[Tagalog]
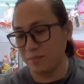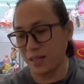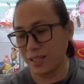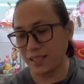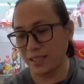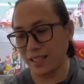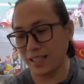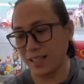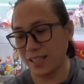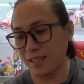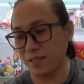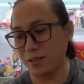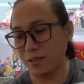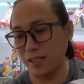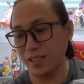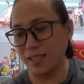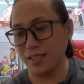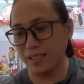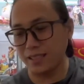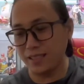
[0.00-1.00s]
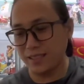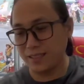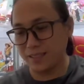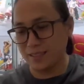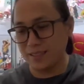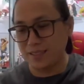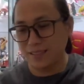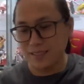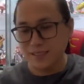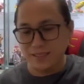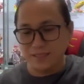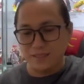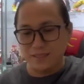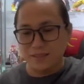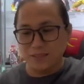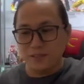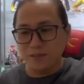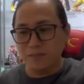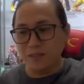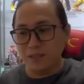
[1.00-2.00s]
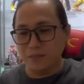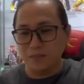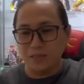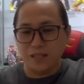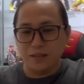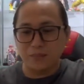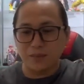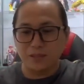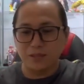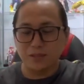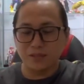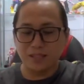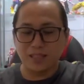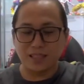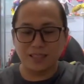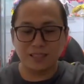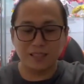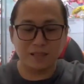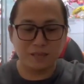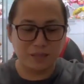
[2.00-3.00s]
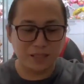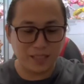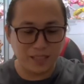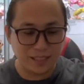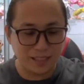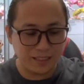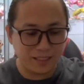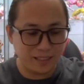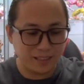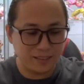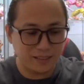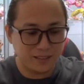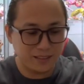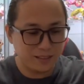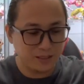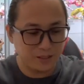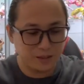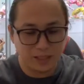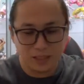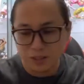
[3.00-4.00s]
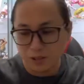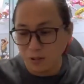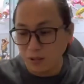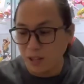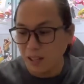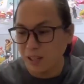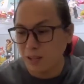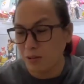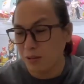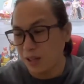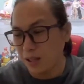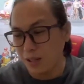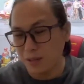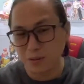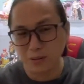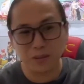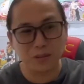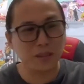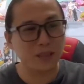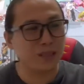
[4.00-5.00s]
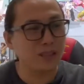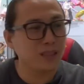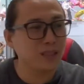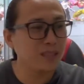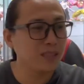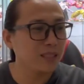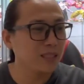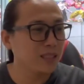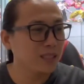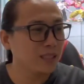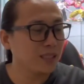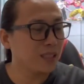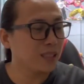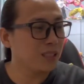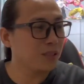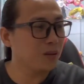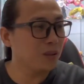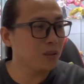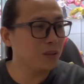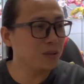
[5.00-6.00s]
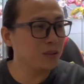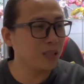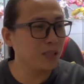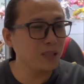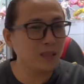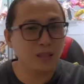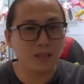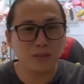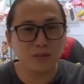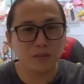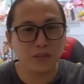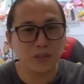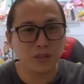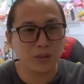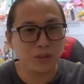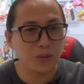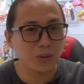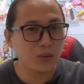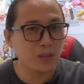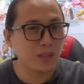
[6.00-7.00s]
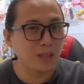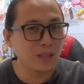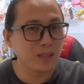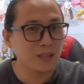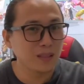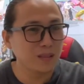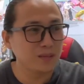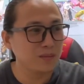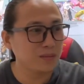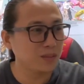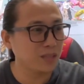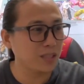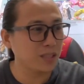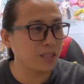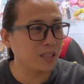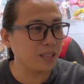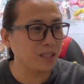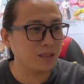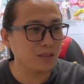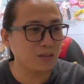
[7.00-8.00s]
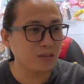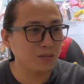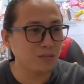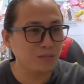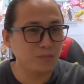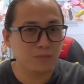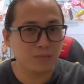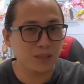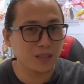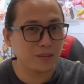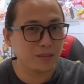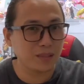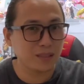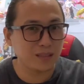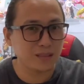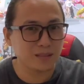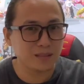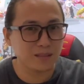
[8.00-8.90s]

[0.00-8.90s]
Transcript: Batang na yan. Ah. Yung mga pinapanood natin diba dati. So eto halo-halo to eh. Gagawin ko sana ng video lang. Hatiin ko. Pwede ba?